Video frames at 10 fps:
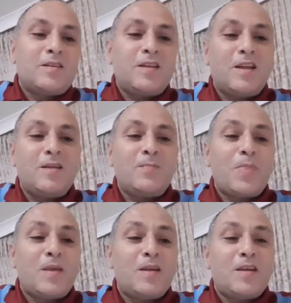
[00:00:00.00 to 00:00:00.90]
Diyelim
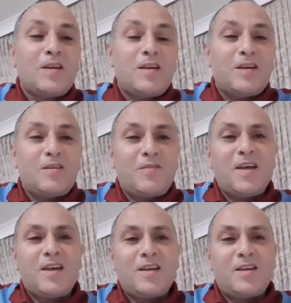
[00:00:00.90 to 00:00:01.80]
e, ve
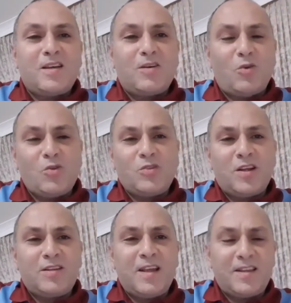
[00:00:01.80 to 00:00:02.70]
e,
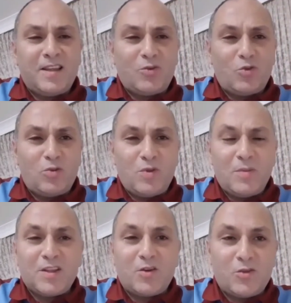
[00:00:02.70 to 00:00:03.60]
oyuncuları tek tek
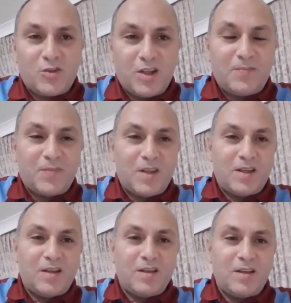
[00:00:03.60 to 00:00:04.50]
yorumlamadan önce
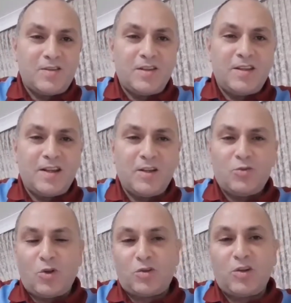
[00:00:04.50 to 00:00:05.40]
e, eski teknik
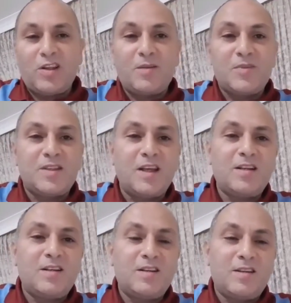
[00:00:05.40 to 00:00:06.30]
direktörlerimizden
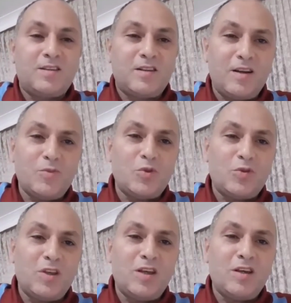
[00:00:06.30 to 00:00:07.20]
e,
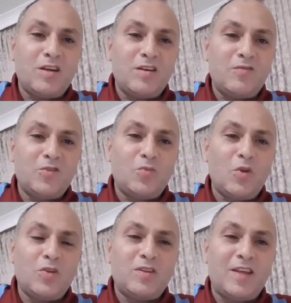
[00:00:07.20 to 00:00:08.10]
Trabzon'da
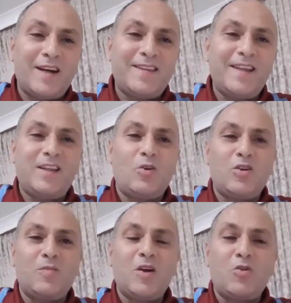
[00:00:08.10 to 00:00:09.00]
futbolu taktikle
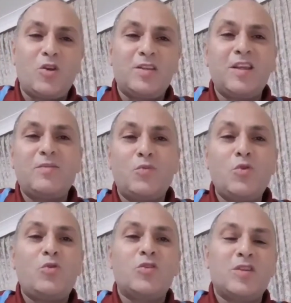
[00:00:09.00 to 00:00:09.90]
oynamayı öğreten
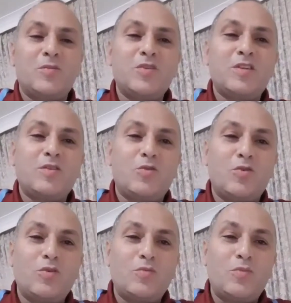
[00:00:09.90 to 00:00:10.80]
büyük hocamız
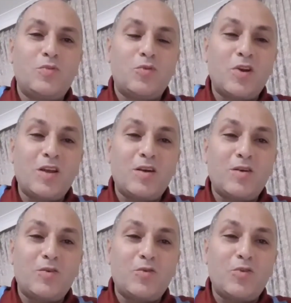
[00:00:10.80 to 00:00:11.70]
Ure,
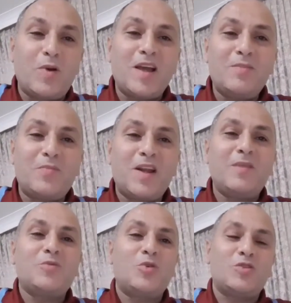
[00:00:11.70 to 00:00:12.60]
Urbain
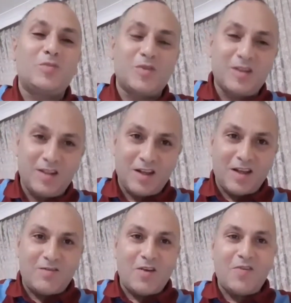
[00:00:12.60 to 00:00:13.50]
Brems hocamızın
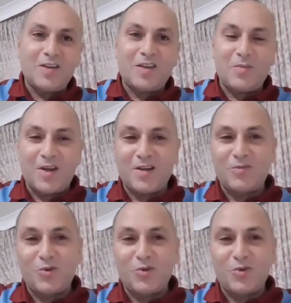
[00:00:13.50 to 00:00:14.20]
vefat haberini